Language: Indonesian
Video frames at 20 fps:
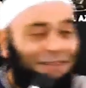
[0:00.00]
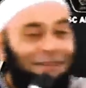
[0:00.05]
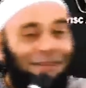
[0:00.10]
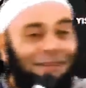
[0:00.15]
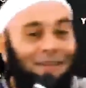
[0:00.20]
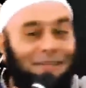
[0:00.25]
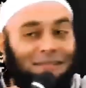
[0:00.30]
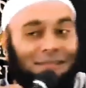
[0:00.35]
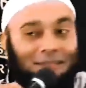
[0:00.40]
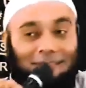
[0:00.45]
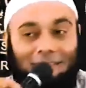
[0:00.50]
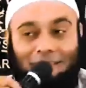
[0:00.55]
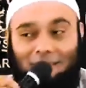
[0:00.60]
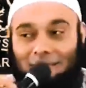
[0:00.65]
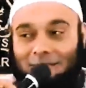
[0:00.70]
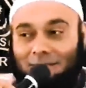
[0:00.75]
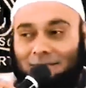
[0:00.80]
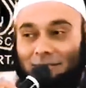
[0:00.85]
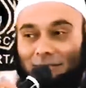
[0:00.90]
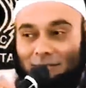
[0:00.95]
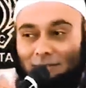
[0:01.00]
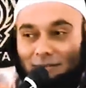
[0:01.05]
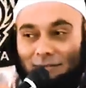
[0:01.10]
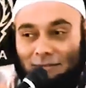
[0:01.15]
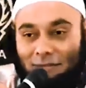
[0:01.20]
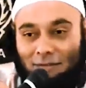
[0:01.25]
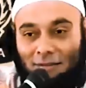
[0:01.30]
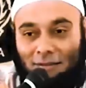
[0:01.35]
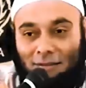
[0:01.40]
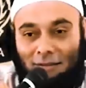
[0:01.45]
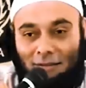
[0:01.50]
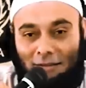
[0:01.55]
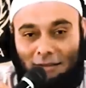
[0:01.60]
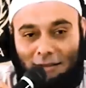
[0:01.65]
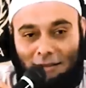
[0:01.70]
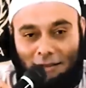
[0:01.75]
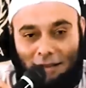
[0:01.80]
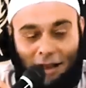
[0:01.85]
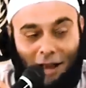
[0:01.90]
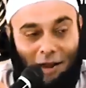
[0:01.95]
Nih.
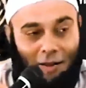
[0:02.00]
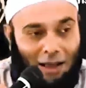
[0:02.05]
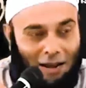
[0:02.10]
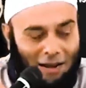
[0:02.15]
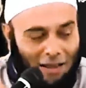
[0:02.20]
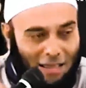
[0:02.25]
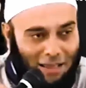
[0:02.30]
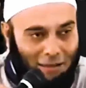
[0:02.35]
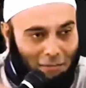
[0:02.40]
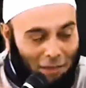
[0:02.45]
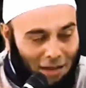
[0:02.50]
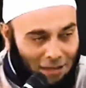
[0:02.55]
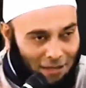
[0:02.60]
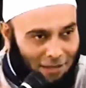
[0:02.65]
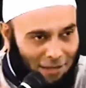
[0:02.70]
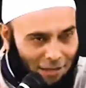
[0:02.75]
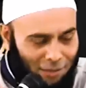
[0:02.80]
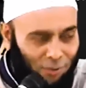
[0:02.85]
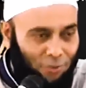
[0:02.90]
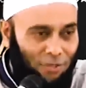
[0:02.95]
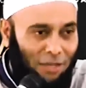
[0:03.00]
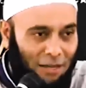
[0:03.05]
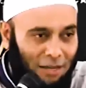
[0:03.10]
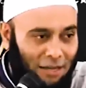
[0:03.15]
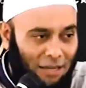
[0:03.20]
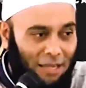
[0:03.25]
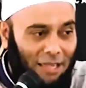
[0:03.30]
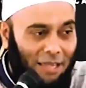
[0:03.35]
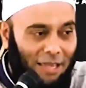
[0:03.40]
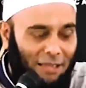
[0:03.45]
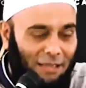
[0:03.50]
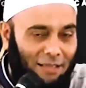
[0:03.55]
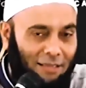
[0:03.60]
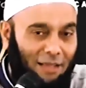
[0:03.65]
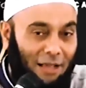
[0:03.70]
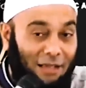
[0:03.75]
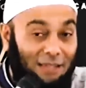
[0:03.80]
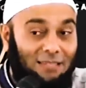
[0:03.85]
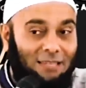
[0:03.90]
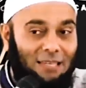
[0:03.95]
Kalau anda yang baca di tulisan di IG
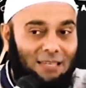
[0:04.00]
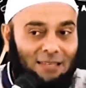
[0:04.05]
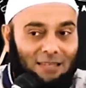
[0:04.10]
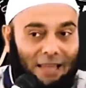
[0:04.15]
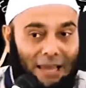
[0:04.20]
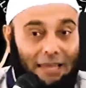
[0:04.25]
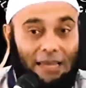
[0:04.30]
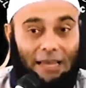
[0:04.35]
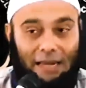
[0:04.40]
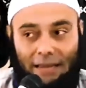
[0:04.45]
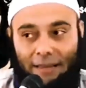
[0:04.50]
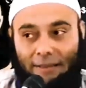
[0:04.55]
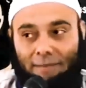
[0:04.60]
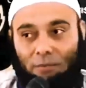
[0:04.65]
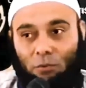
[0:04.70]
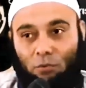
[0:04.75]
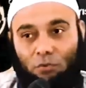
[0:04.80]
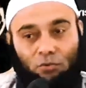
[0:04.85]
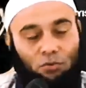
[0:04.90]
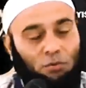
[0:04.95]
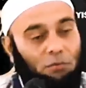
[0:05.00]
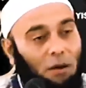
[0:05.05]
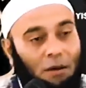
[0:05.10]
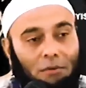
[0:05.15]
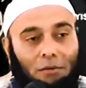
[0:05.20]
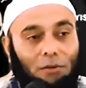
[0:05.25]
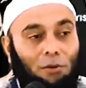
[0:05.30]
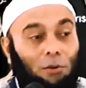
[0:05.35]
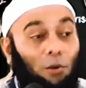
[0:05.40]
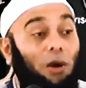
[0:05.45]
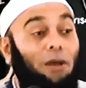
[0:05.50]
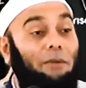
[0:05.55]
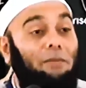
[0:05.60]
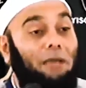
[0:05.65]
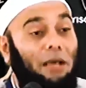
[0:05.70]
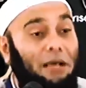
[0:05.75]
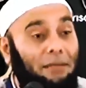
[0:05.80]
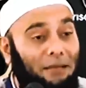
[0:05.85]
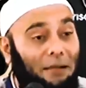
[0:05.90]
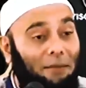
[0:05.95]
tentang seed cycling itu subhanallah luar
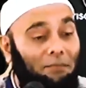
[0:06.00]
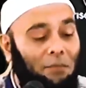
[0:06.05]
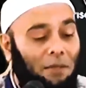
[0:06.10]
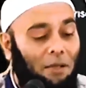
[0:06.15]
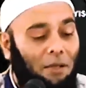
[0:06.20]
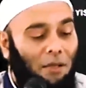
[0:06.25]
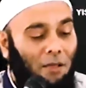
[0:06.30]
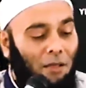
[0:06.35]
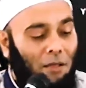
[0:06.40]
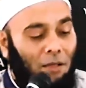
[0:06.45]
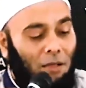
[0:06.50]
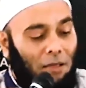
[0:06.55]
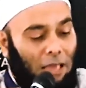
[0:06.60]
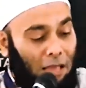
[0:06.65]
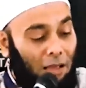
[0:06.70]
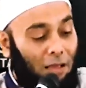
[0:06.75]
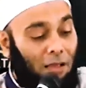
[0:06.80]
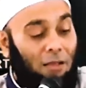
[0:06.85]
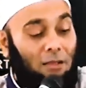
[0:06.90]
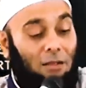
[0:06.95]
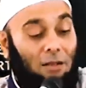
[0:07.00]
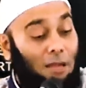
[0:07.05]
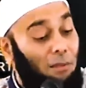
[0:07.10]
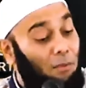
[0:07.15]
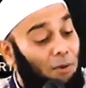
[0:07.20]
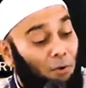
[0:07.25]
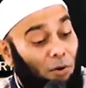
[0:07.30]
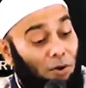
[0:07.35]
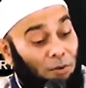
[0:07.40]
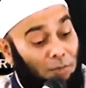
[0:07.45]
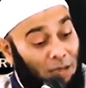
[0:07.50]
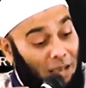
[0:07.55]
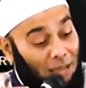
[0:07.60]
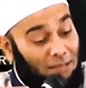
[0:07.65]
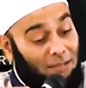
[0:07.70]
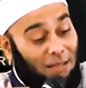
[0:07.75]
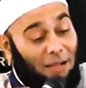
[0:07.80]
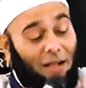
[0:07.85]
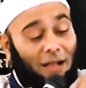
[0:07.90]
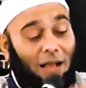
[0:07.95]
biasa. Ya, kenapa luar
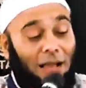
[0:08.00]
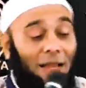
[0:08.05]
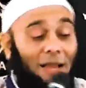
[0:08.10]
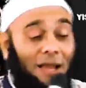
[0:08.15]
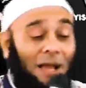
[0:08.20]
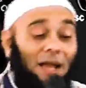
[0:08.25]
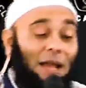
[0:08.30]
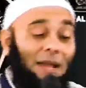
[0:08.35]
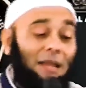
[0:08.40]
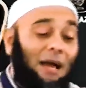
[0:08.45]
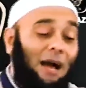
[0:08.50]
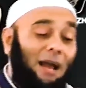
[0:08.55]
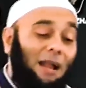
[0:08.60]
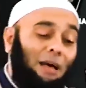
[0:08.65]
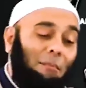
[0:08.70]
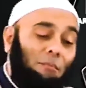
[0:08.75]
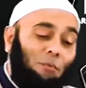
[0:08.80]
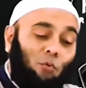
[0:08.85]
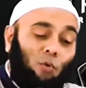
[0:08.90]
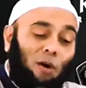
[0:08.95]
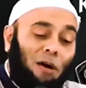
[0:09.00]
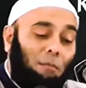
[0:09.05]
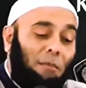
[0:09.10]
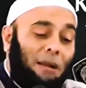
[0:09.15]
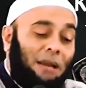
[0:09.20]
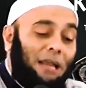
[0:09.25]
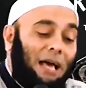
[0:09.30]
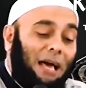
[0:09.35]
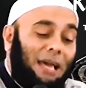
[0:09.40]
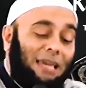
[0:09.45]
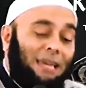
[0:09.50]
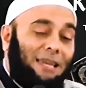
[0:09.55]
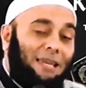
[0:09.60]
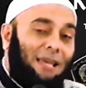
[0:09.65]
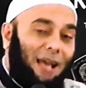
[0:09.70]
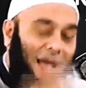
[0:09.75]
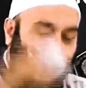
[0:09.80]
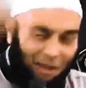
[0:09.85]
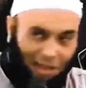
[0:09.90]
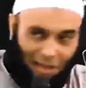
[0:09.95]
biasa? Karena dalam dua benda ini
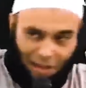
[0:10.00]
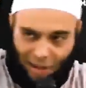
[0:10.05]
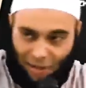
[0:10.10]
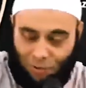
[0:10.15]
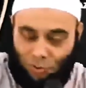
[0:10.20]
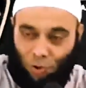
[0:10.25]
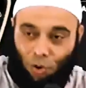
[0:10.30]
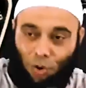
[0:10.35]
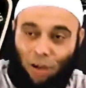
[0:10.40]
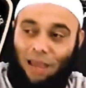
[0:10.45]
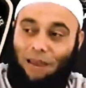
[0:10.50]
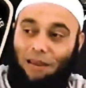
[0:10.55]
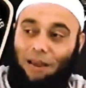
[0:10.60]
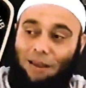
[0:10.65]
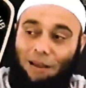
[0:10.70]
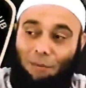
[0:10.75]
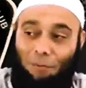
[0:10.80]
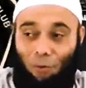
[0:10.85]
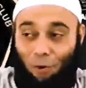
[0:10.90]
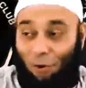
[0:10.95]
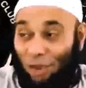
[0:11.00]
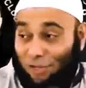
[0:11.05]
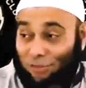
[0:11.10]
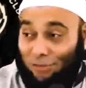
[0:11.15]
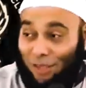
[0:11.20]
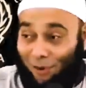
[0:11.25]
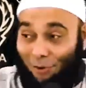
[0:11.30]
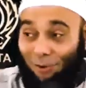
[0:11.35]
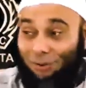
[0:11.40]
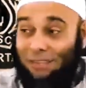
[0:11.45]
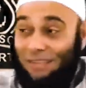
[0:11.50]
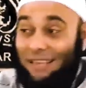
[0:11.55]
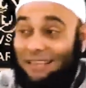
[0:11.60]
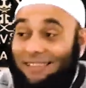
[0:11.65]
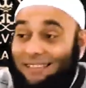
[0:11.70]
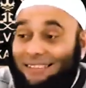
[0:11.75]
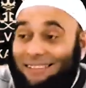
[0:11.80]
ada estrogen, ada progesteronnya.